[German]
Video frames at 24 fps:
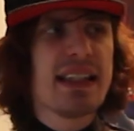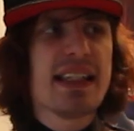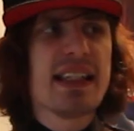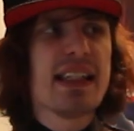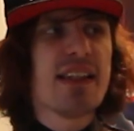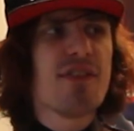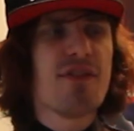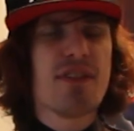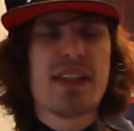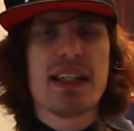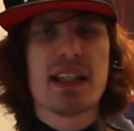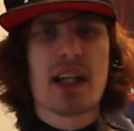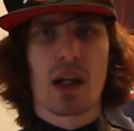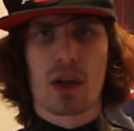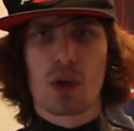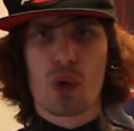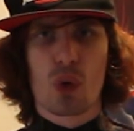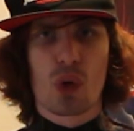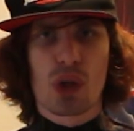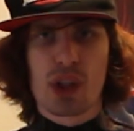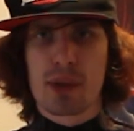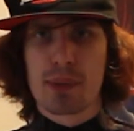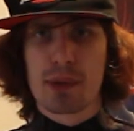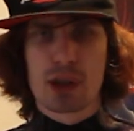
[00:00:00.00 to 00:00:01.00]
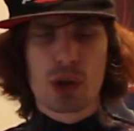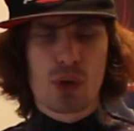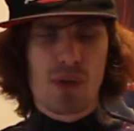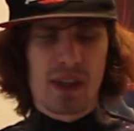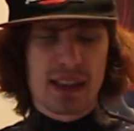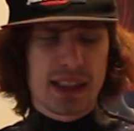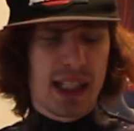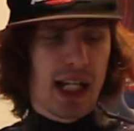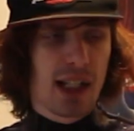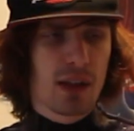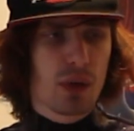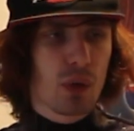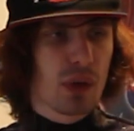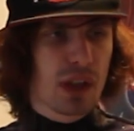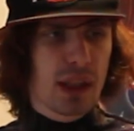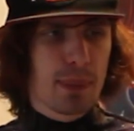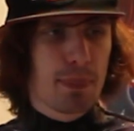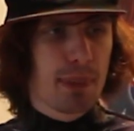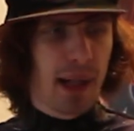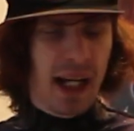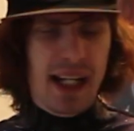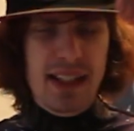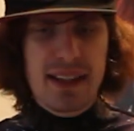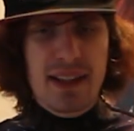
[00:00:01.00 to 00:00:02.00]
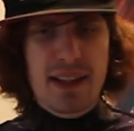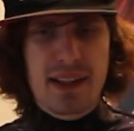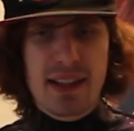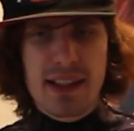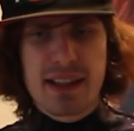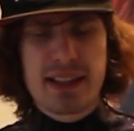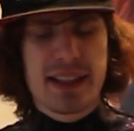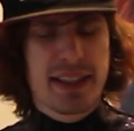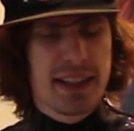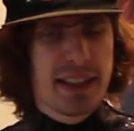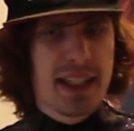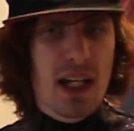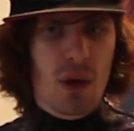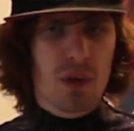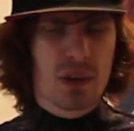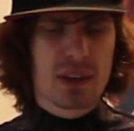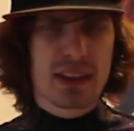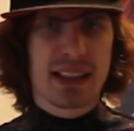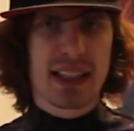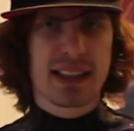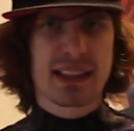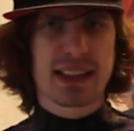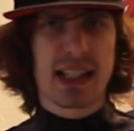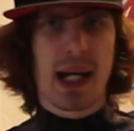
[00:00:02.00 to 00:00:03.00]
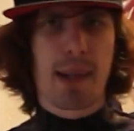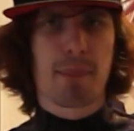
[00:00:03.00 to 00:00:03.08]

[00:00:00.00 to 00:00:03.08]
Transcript: nie wieder gucke ich mir sowas an und ich breche den hier und jetzt